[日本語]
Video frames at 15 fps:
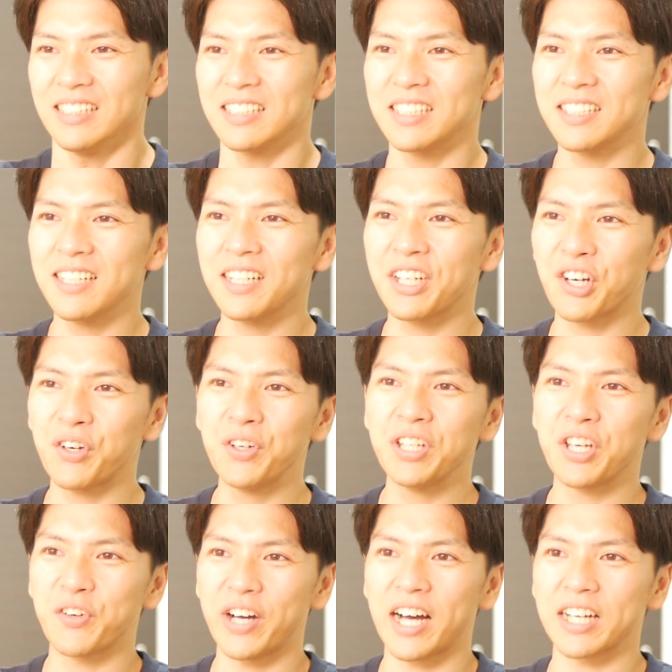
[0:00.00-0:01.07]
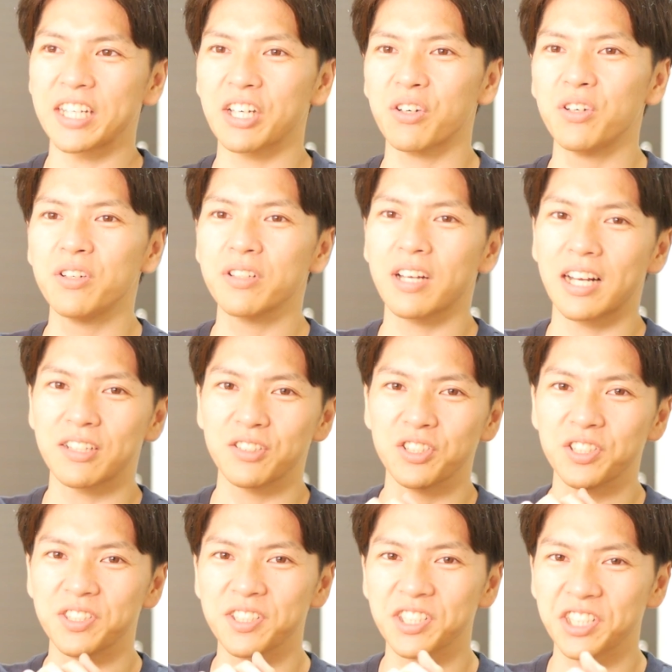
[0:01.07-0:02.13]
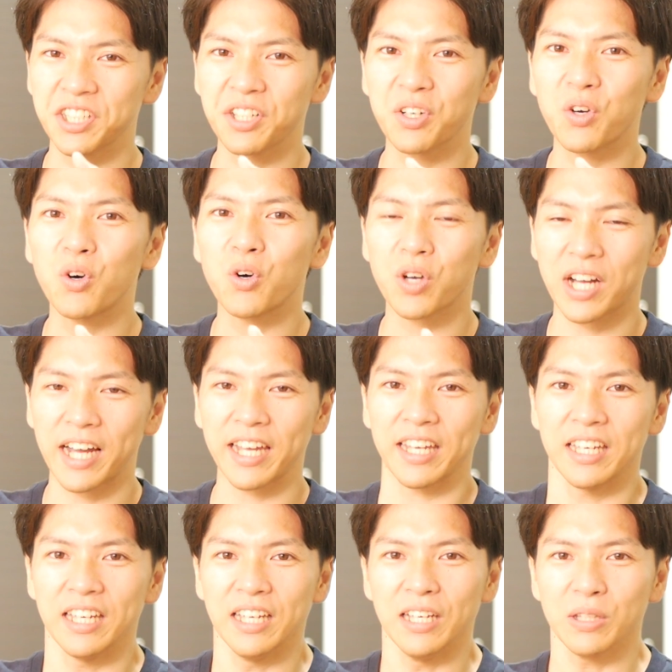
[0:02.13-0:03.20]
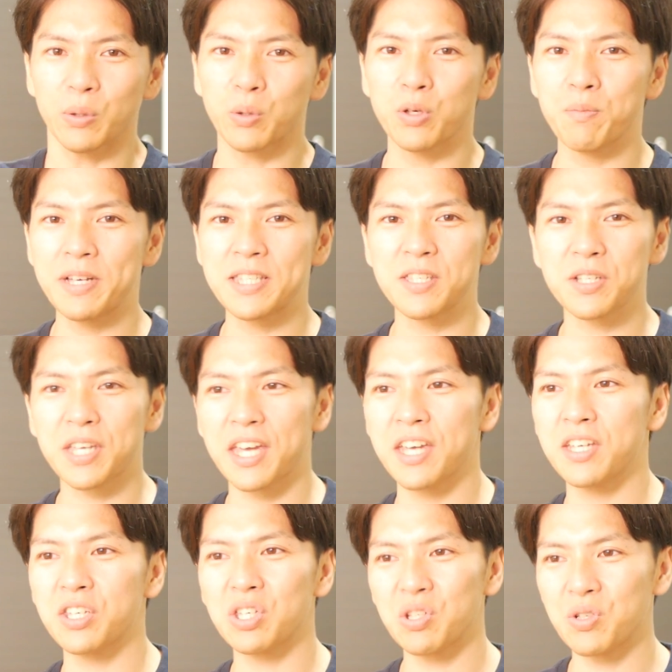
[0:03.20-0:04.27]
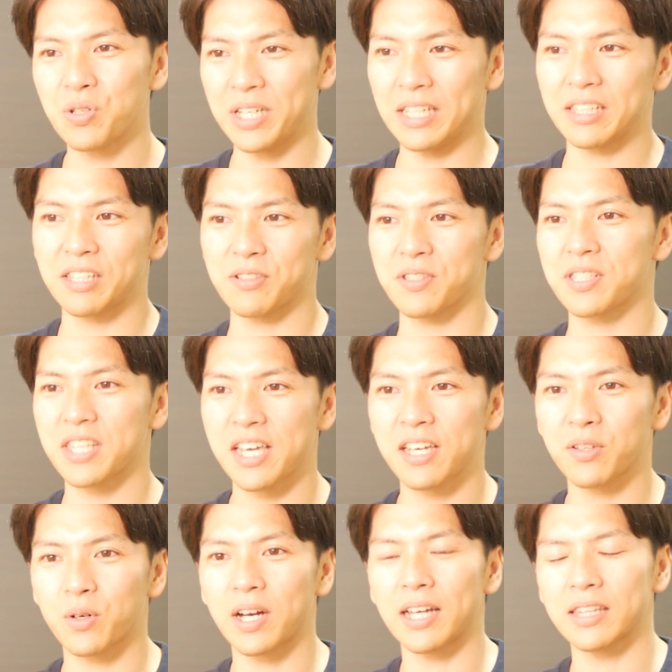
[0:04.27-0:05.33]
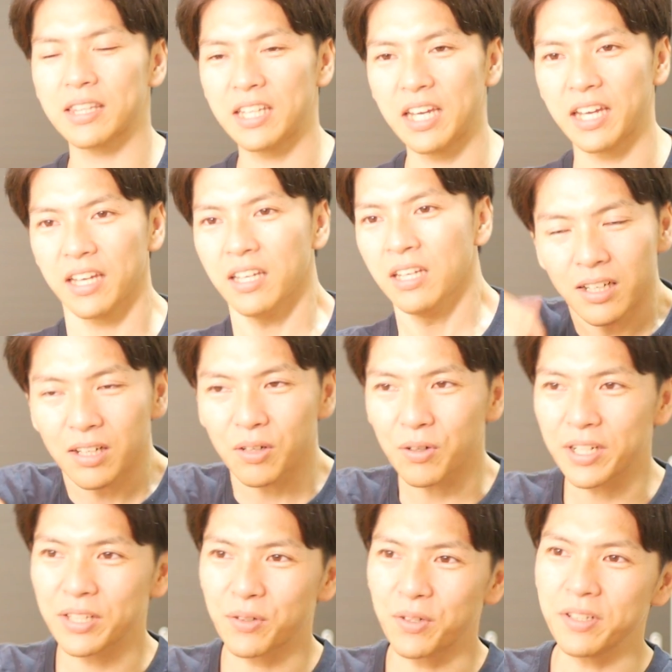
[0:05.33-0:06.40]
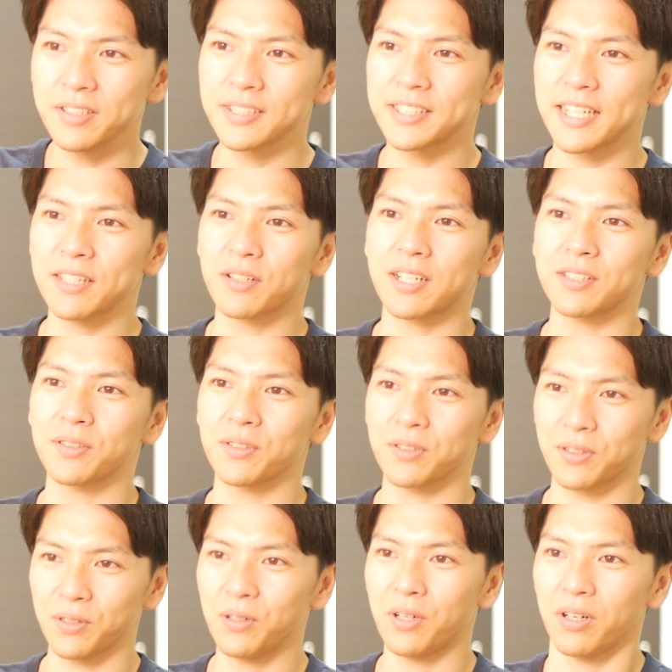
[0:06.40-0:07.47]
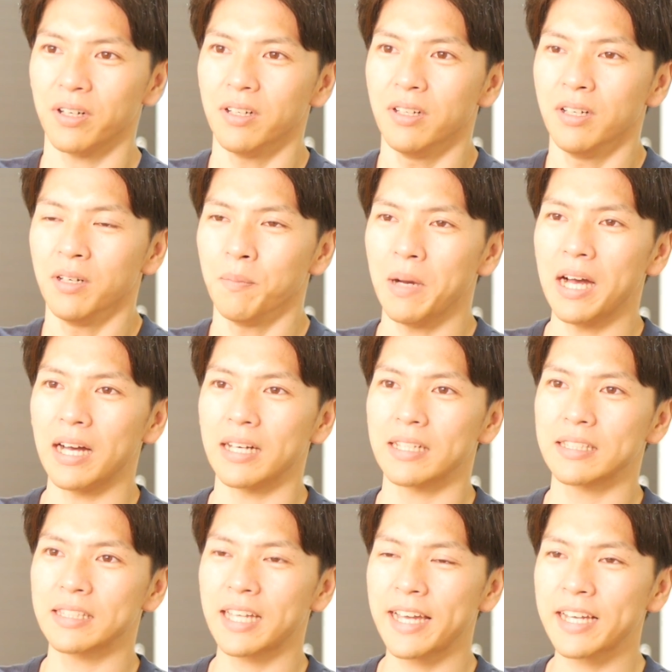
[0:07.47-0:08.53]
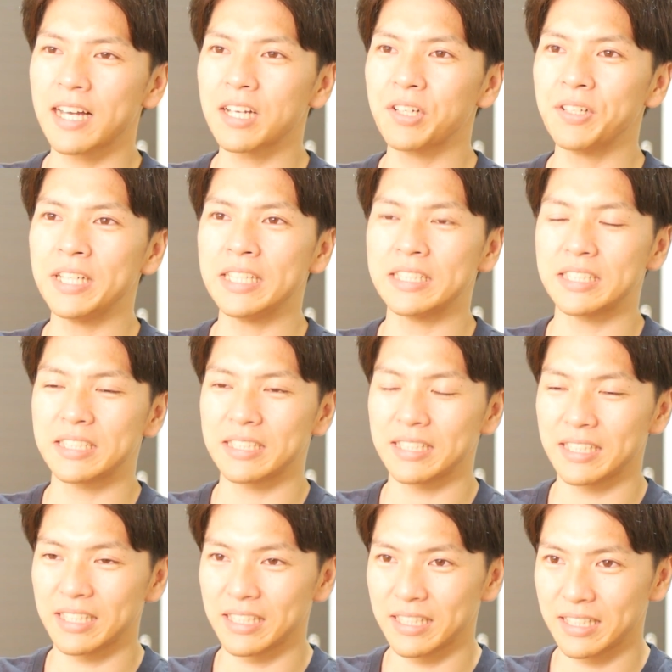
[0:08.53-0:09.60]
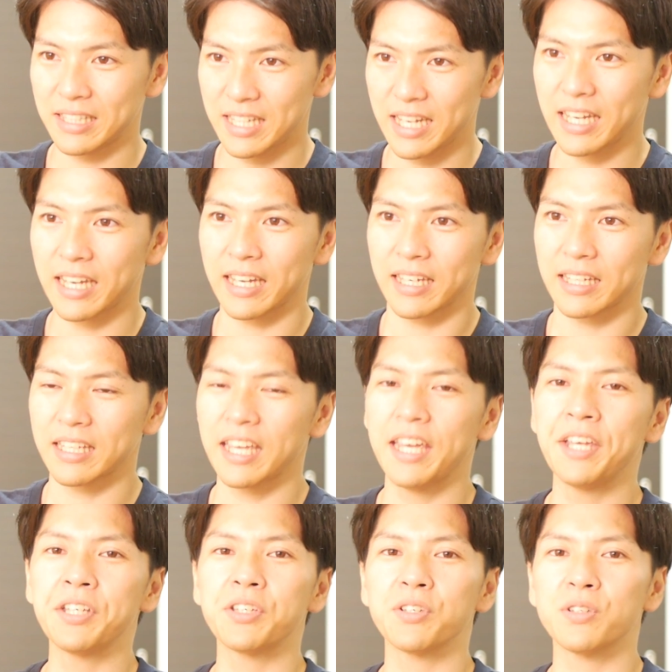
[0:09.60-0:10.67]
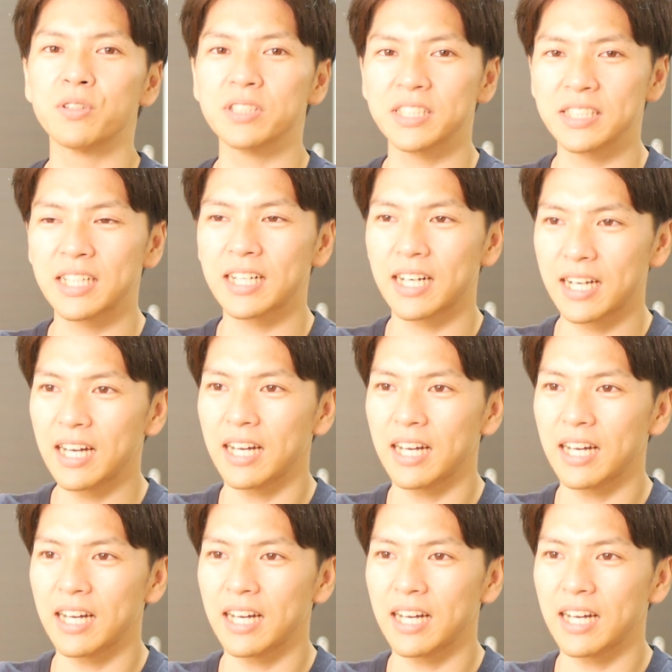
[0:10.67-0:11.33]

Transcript: 実は日本には日本学術振興会特別研究員っていう制度があって、これどういう制度かというと、まあ大学院で研究をしなが